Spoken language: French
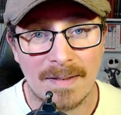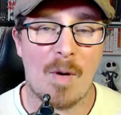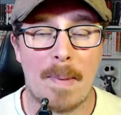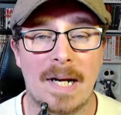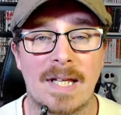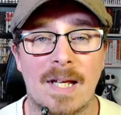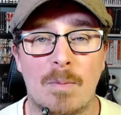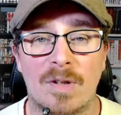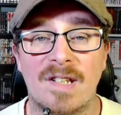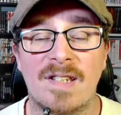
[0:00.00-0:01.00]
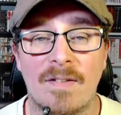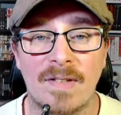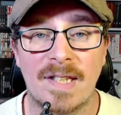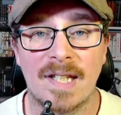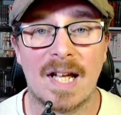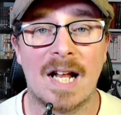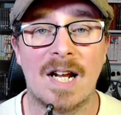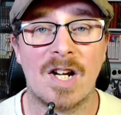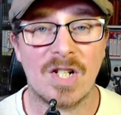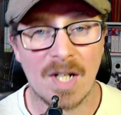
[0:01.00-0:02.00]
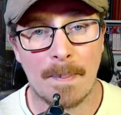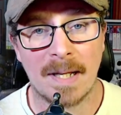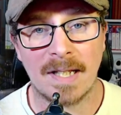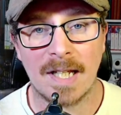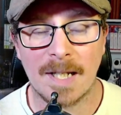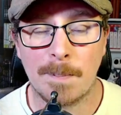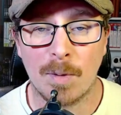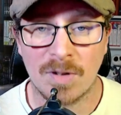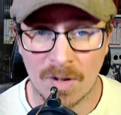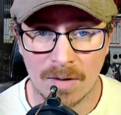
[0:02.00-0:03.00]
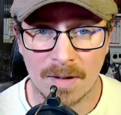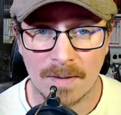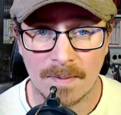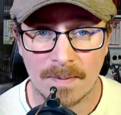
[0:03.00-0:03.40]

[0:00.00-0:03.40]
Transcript: On va parler également des invités à la Japan Expo Centre,